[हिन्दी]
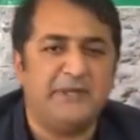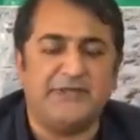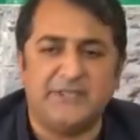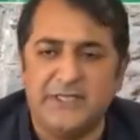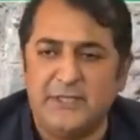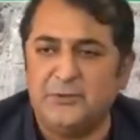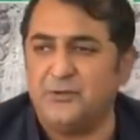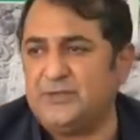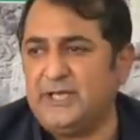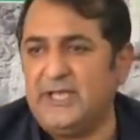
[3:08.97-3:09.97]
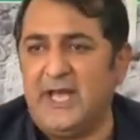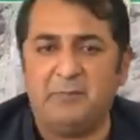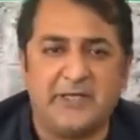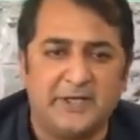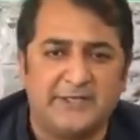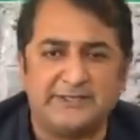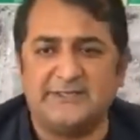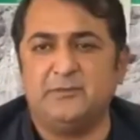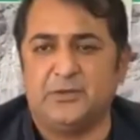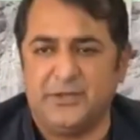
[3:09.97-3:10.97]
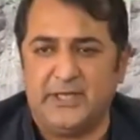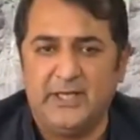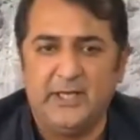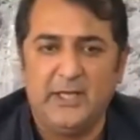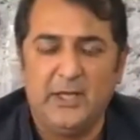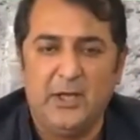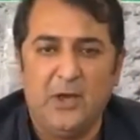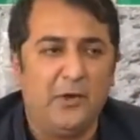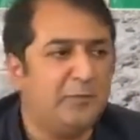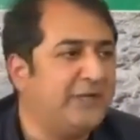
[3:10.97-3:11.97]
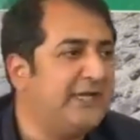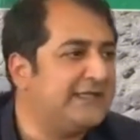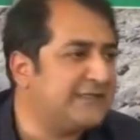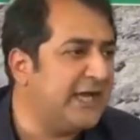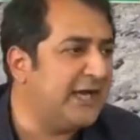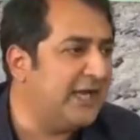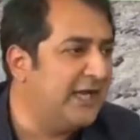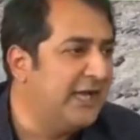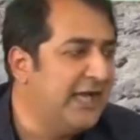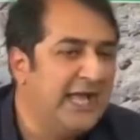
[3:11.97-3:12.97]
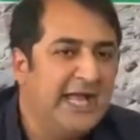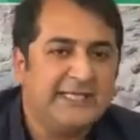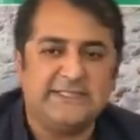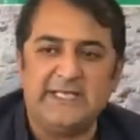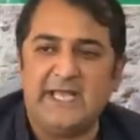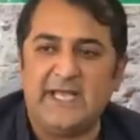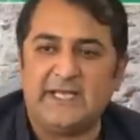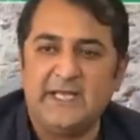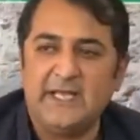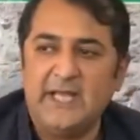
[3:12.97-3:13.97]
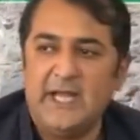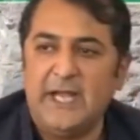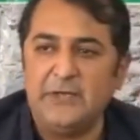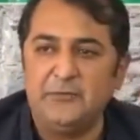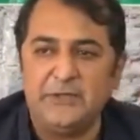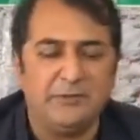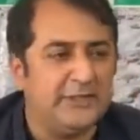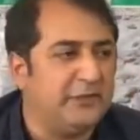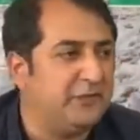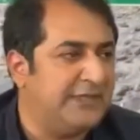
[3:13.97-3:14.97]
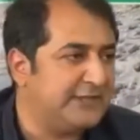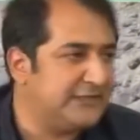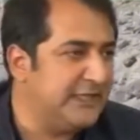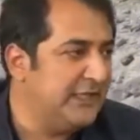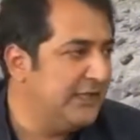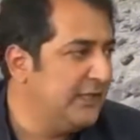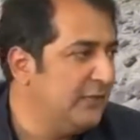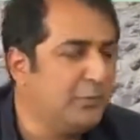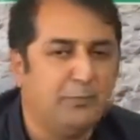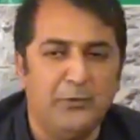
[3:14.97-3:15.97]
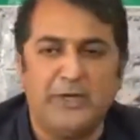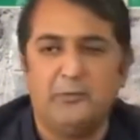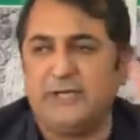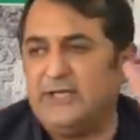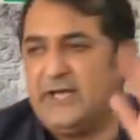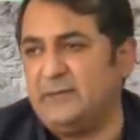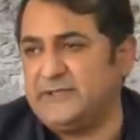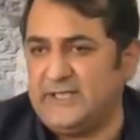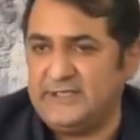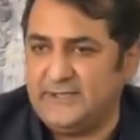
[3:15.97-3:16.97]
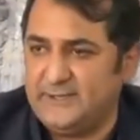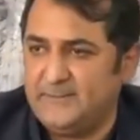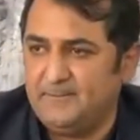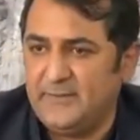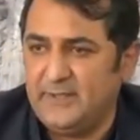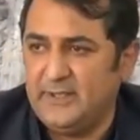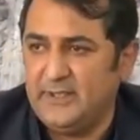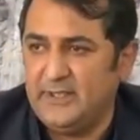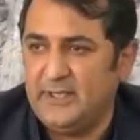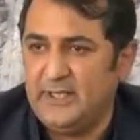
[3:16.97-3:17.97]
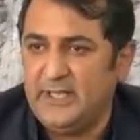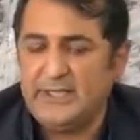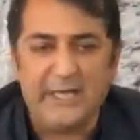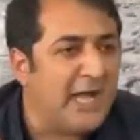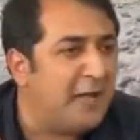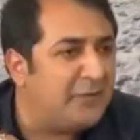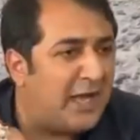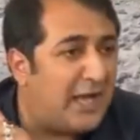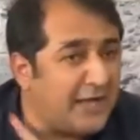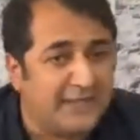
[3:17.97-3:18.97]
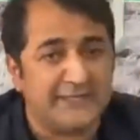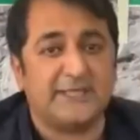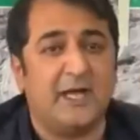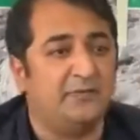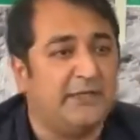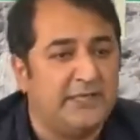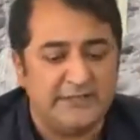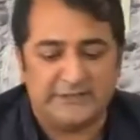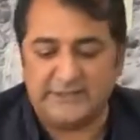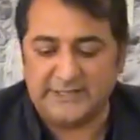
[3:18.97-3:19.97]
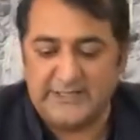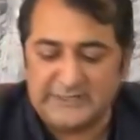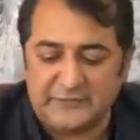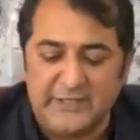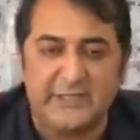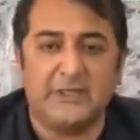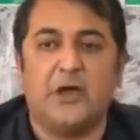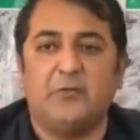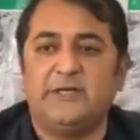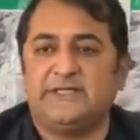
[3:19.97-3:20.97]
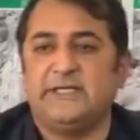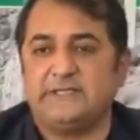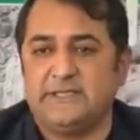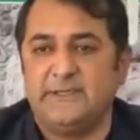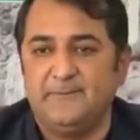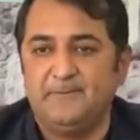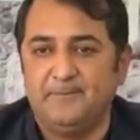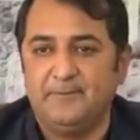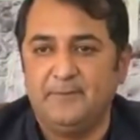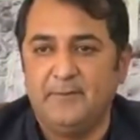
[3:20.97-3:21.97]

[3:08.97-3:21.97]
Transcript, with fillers: यहां पे तनकीद होती है यहां पे क्रिटिसिज्म होता और फिर ये सारा किसी एक इंडिविजुअल की वजह से वो पूरे के पूरे इदारे पे चला जाता ये आपका हर किस काम नहीं है इस चीज का ये सिविलियन गवर्नमेंट है इसकी